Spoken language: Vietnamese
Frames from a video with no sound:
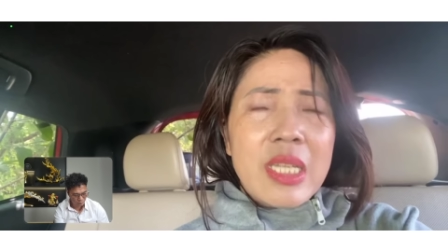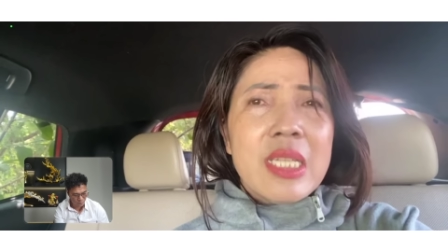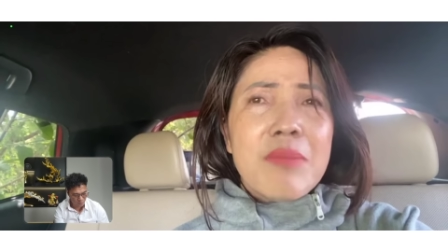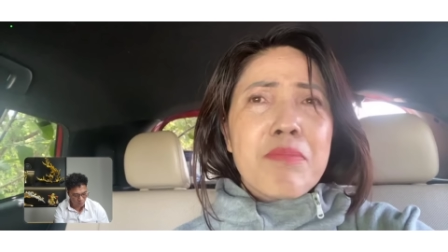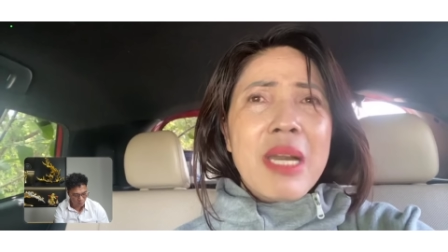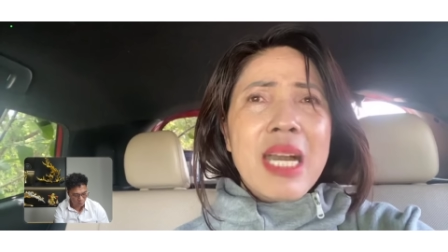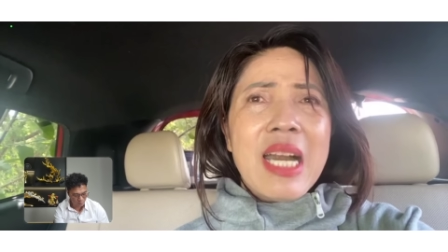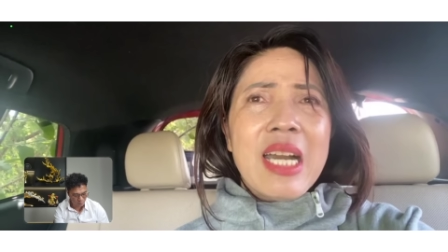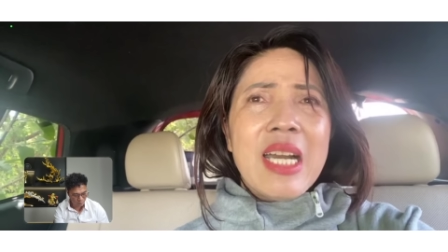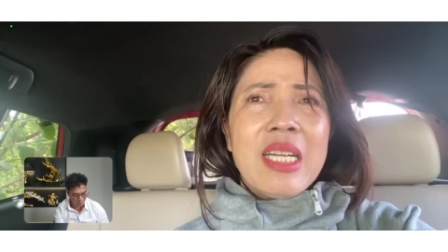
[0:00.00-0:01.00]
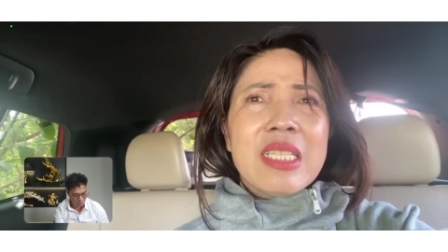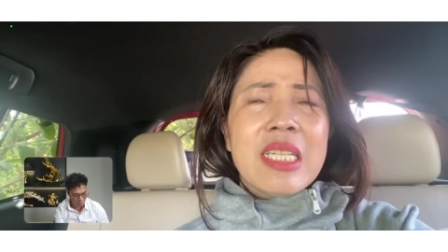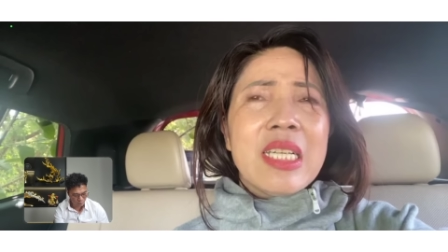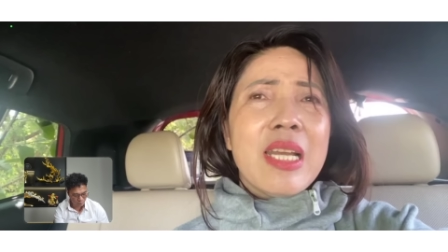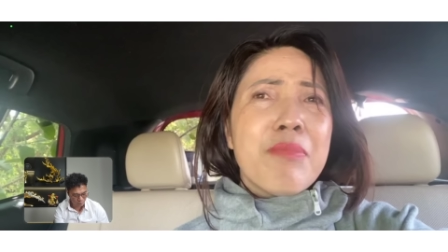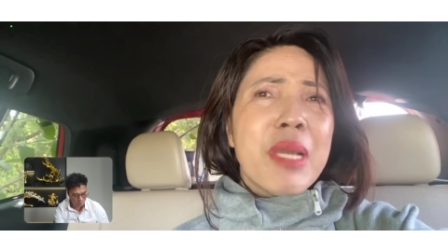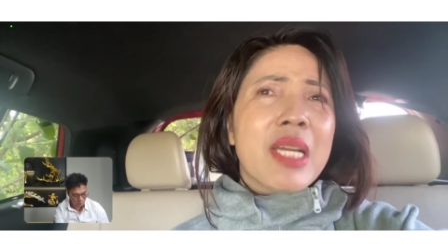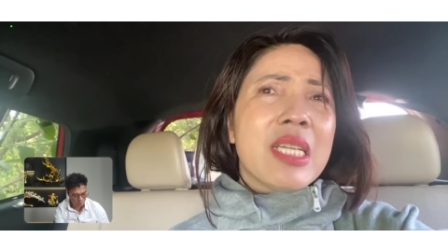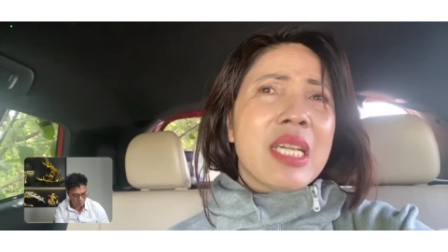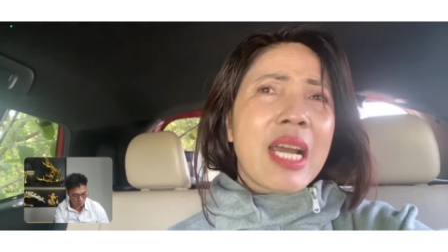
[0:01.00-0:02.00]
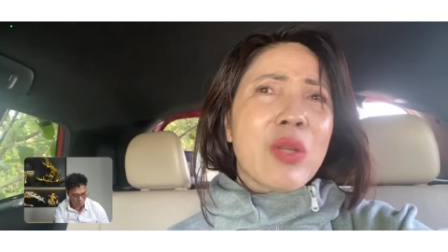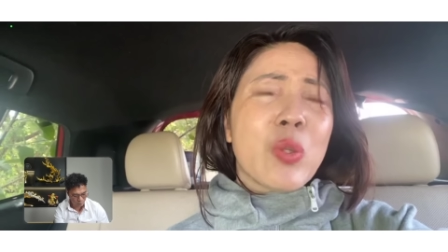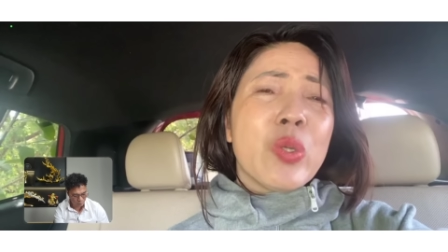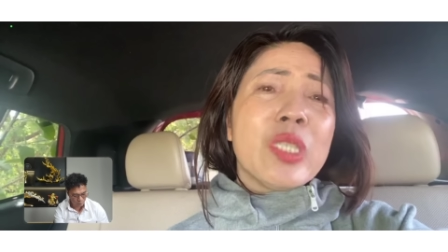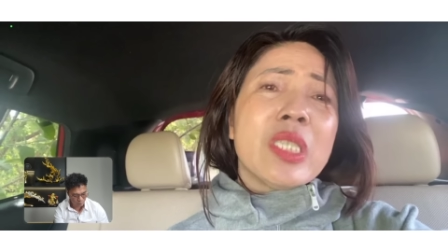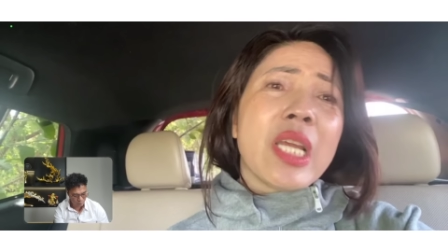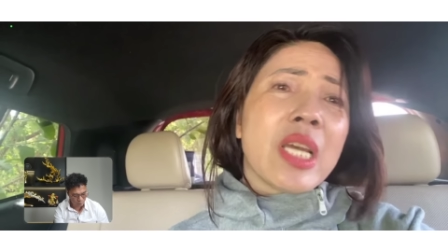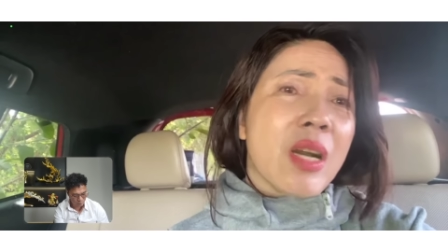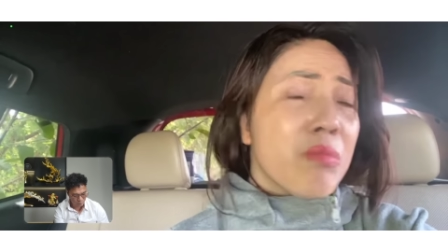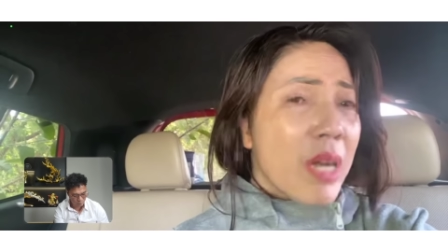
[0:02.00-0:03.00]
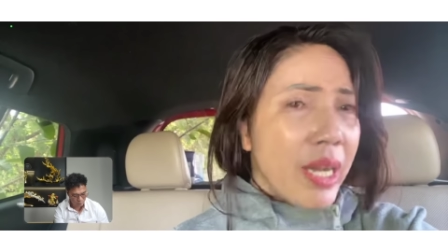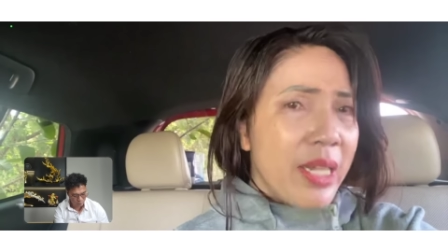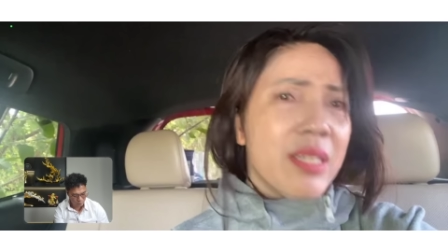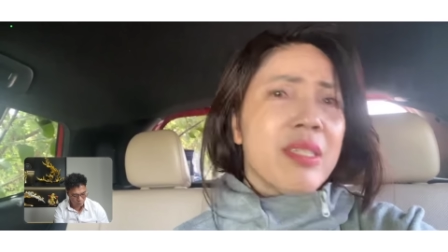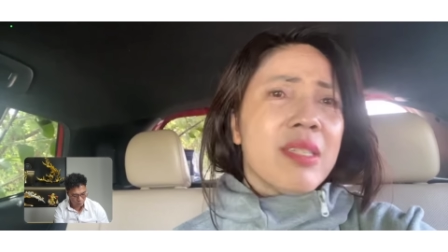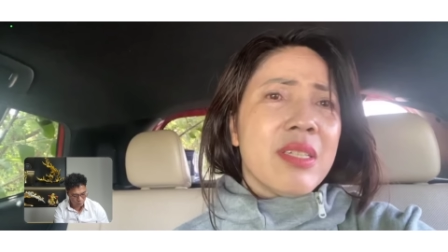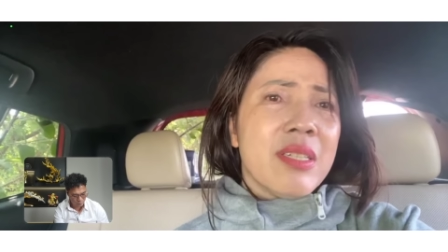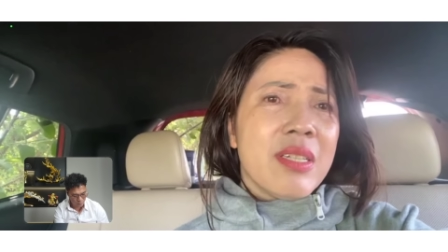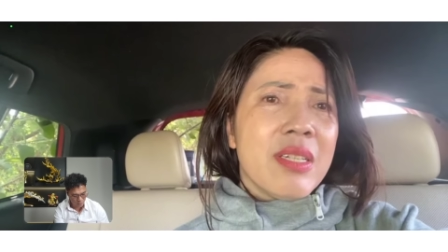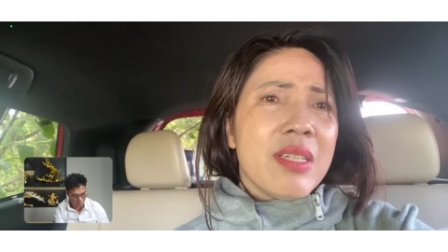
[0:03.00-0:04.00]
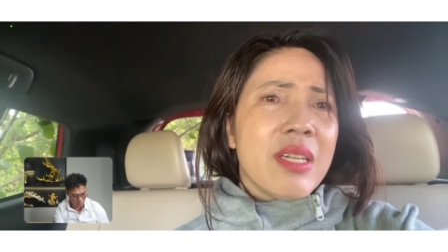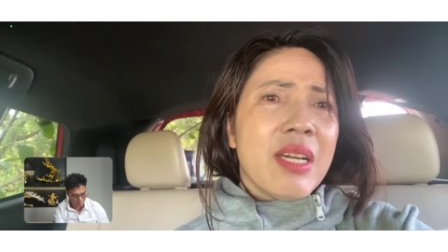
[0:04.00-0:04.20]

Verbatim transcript: Thế nhưng yeah. Dạ. mà chỉ lấy mấy cân gạo thôi chứ tiền không lấy yeah.